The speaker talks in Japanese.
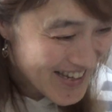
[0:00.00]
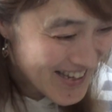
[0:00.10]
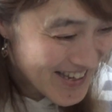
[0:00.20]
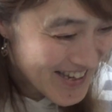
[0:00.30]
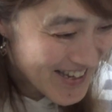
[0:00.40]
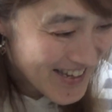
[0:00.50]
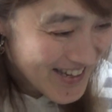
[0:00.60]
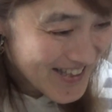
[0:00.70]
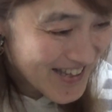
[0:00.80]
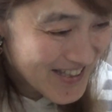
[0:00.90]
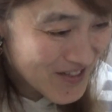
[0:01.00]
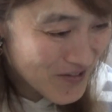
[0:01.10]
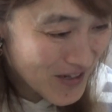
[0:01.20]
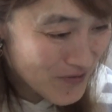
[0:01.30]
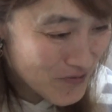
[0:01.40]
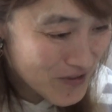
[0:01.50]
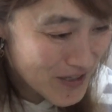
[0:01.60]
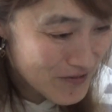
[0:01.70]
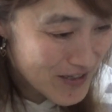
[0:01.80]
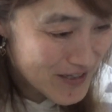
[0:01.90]
えー、なんでそんなことし
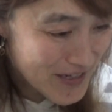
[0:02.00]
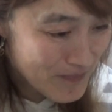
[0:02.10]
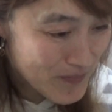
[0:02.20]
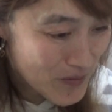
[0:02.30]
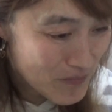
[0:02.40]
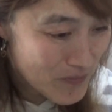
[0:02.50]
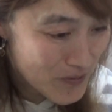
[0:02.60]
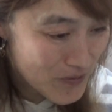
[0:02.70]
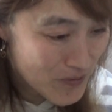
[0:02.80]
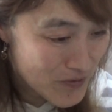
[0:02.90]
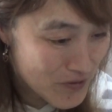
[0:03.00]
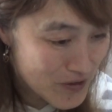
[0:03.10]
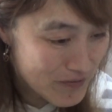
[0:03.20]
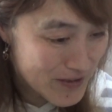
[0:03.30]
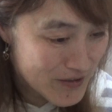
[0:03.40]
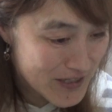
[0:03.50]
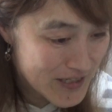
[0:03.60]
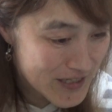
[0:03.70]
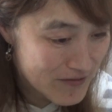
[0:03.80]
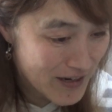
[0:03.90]
てるんですか本物の女子は月
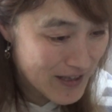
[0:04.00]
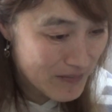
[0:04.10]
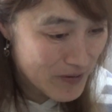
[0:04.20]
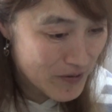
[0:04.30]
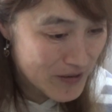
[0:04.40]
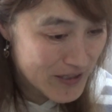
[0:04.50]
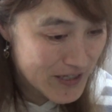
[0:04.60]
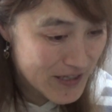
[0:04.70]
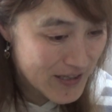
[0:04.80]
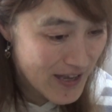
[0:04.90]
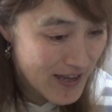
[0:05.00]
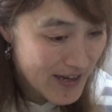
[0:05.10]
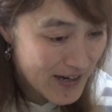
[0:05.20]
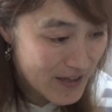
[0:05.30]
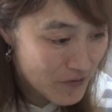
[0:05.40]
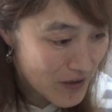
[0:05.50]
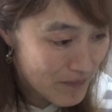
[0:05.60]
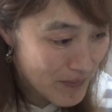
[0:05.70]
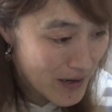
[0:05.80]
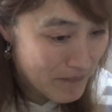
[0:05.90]
1ぐらいで美容院に行って、カット
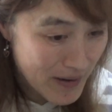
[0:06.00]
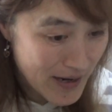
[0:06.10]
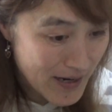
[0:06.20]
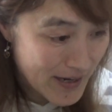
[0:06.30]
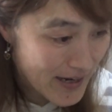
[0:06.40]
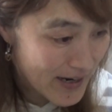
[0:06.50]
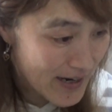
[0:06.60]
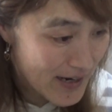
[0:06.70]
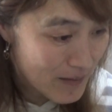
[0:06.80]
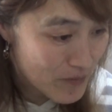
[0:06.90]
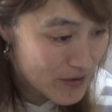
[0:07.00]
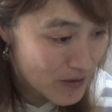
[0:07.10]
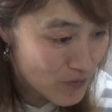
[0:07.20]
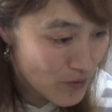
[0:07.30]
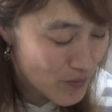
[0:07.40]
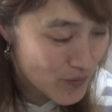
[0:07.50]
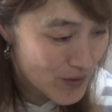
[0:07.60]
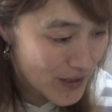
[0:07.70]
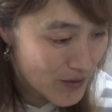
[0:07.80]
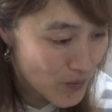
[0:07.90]
やパーマーやカラーもしてると思う
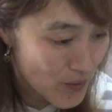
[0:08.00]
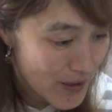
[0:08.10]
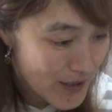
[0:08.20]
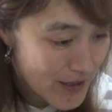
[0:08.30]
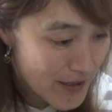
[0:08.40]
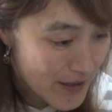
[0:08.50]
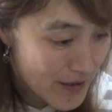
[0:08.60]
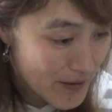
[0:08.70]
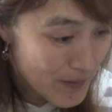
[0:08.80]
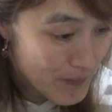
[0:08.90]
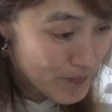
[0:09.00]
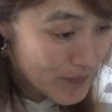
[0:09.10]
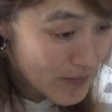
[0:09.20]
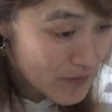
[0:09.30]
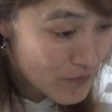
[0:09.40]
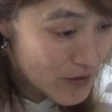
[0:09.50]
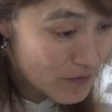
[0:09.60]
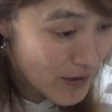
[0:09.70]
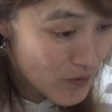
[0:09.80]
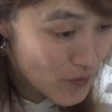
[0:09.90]
んだけど、えー、
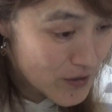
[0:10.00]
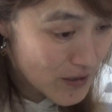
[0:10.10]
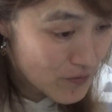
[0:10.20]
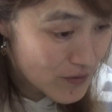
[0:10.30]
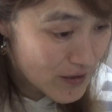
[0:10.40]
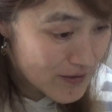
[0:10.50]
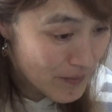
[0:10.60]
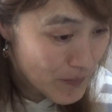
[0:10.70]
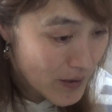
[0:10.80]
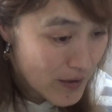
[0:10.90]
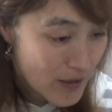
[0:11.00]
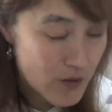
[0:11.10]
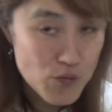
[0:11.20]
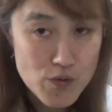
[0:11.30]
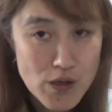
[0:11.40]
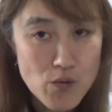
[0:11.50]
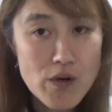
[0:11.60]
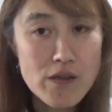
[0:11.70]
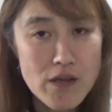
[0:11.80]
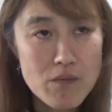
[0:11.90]
虫はどうしてるんですかえっとね、
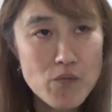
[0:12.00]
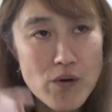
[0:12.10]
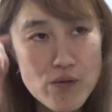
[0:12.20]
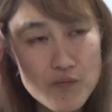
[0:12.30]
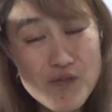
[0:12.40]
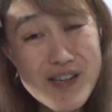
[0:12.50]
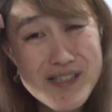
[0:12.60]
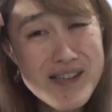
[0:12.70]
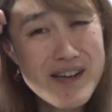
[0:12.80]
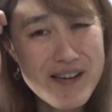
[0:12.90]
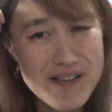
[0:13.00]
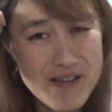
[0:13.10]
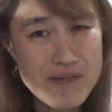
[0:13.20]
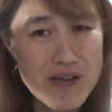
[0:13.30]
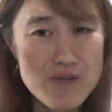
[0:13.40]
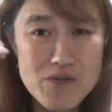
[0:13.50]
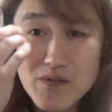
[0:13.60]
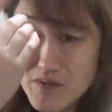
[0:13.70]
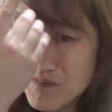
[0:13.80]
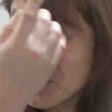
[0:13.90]
これね、もうあの、昔からやね、あの、